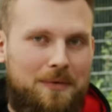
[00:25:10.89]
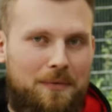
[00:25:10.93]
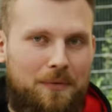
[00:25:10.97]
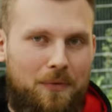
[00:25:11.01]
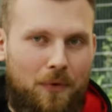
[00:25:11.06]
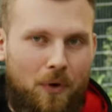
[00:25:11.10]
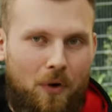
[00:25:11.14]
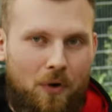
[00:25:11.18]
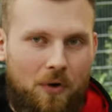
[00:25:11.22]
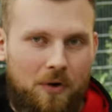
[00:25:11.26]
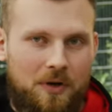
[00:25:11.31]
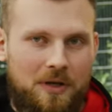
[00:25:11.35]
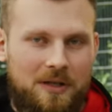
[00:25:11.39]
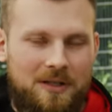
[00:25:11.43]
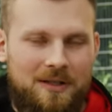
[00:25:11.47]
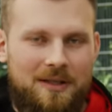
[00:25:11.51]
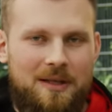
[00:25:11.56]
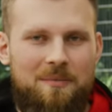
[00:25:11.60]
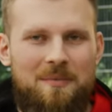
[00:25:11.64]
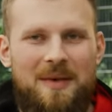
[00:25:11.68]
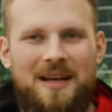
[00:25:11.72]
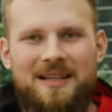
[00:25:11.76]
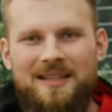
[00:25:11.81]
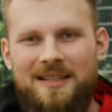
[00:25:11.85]
für euch
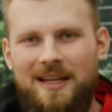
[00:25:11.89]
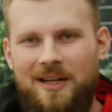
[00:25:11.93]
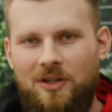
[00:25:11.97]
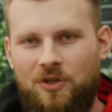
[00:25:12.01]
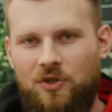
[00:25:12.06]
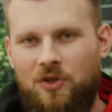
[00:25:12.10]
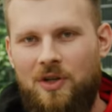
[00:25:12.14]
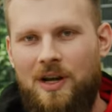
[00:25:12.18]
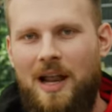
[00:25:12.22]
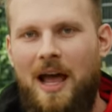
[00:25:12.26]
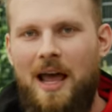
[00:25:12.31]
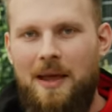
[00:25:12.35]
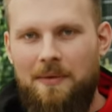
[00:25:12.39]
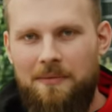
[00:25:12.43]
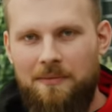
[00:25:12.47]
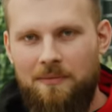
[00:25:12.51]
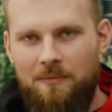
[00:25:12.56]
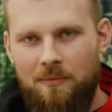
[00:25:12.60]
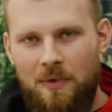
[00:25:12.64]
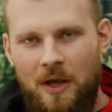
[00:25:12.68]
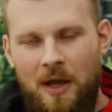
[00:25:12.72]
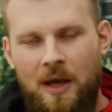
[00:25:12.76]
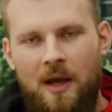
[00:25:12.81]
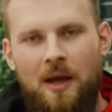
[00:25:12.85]
die Messer
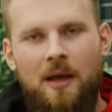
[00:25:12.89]
schleifen